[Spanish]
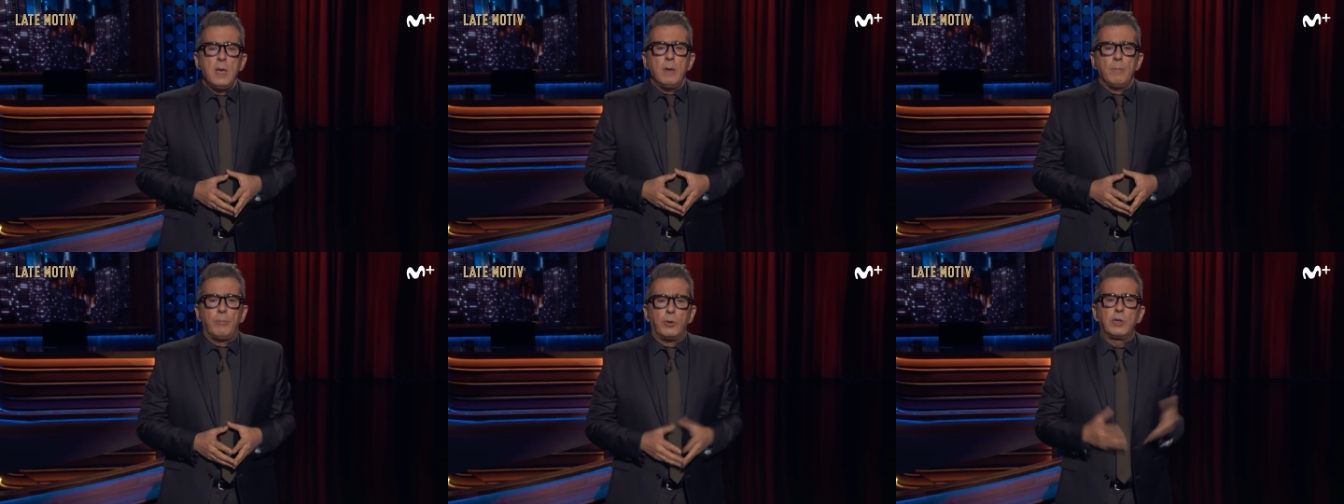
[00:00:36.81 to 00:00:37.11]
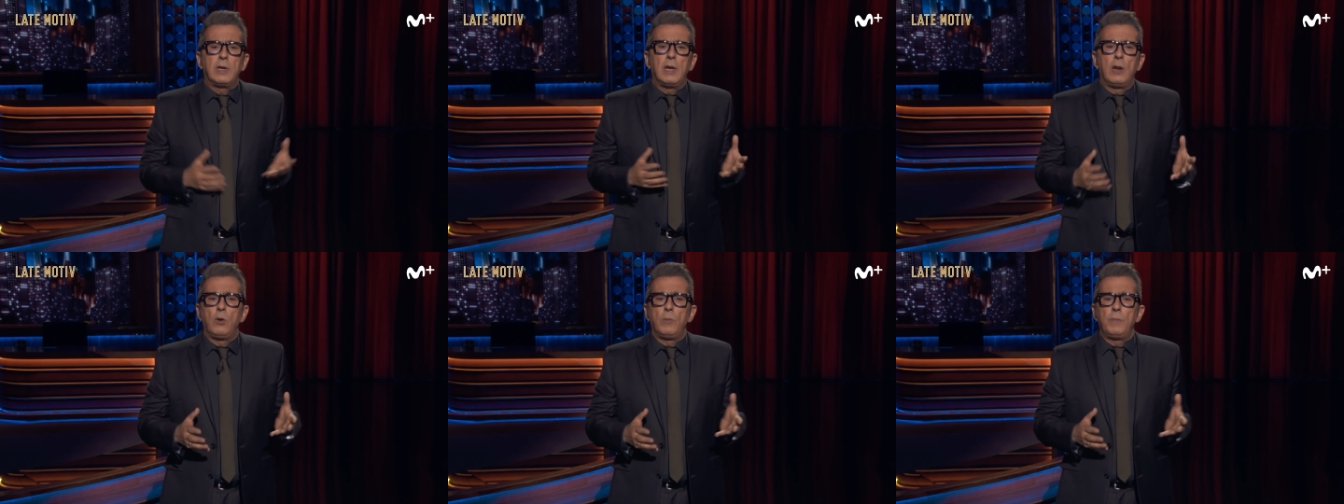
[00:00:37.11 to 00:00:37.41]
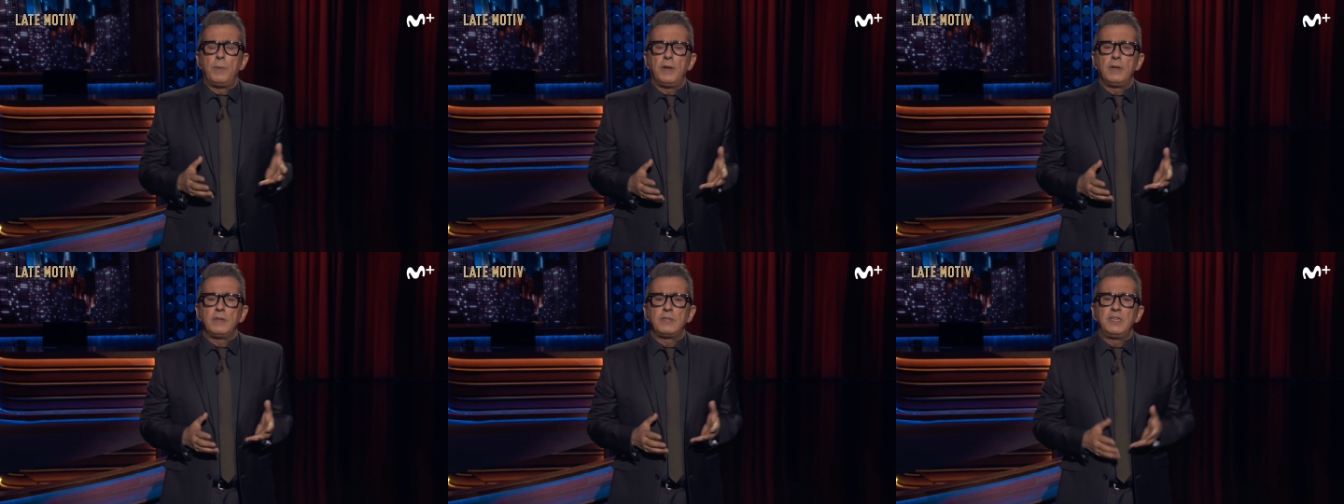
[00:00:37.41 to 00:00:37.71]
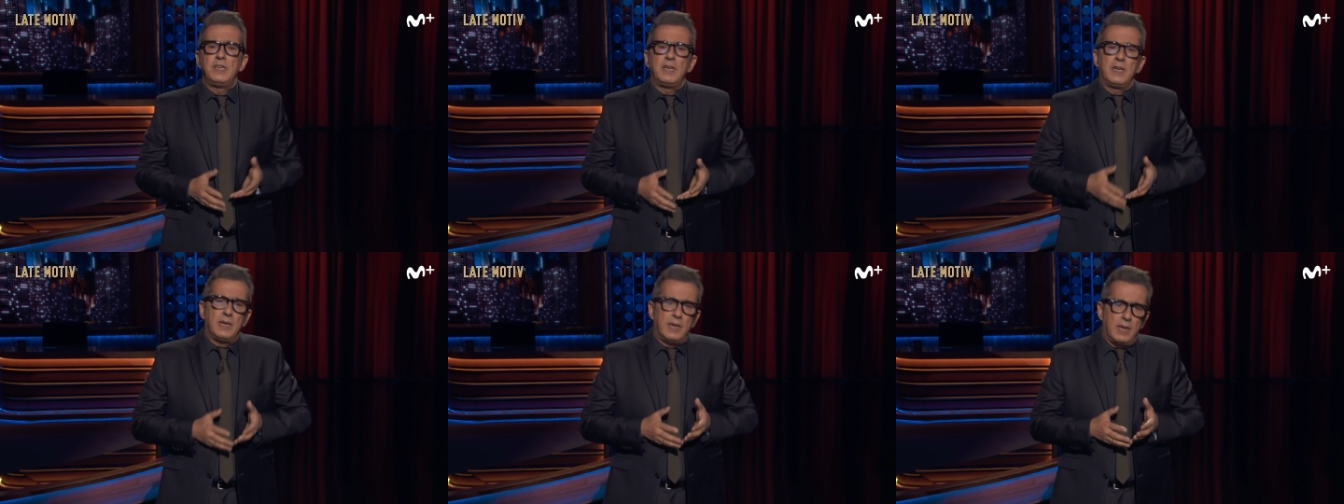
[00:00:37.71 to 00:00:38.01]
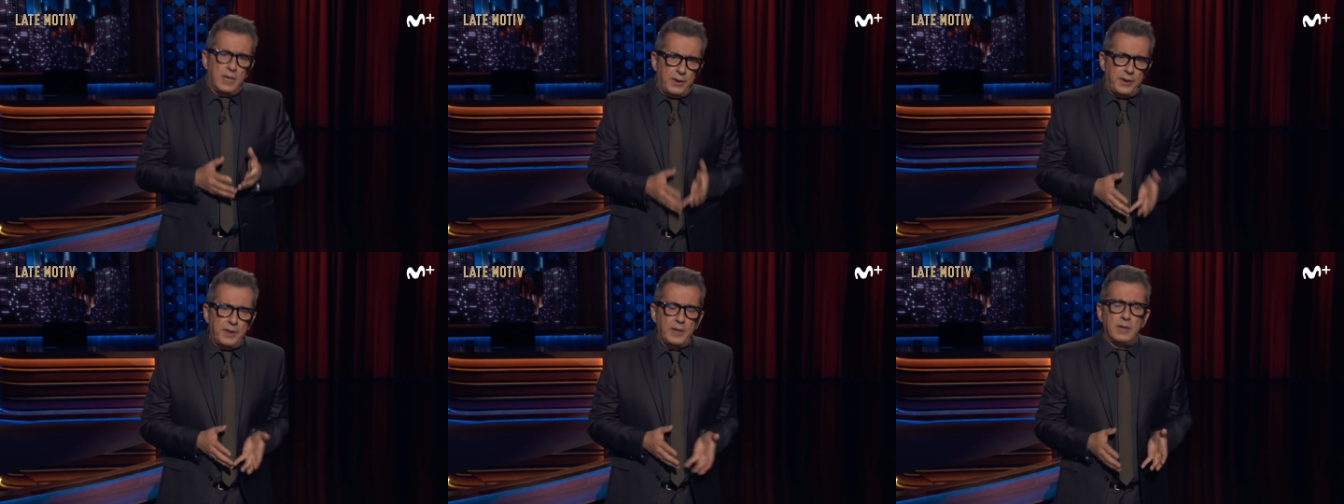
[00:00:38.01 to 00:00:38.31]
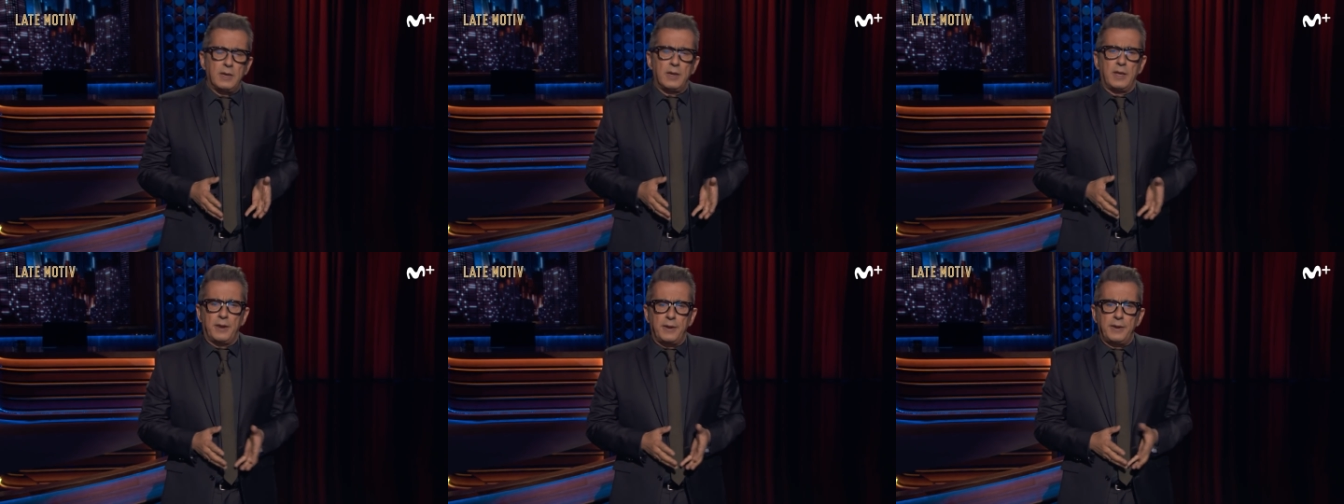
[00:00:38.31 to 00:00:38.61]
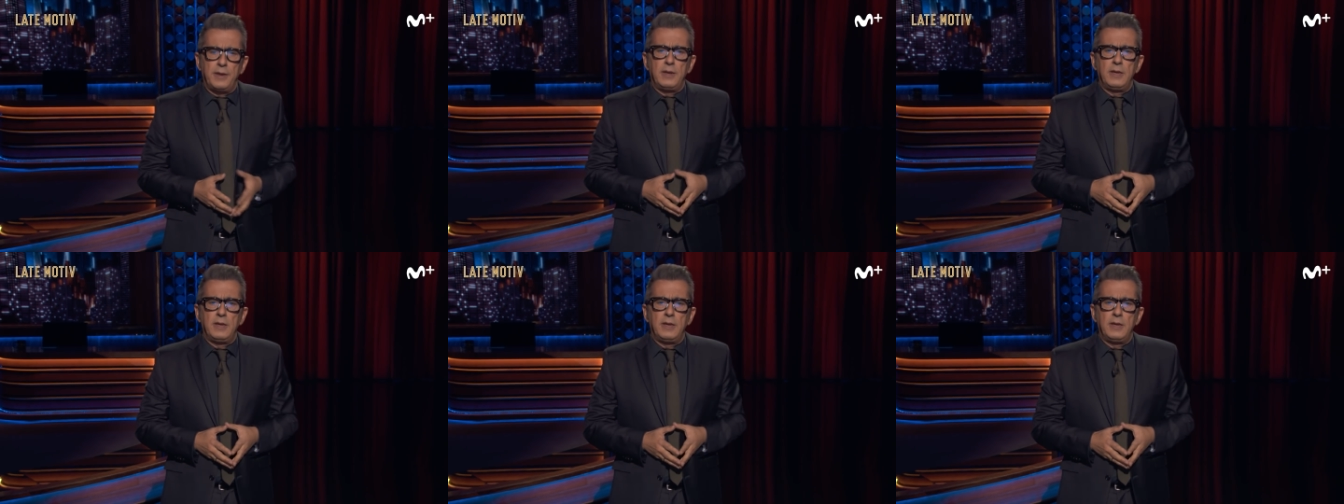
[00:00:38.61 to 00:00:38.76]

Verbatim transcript: porque el hombre sigue RQR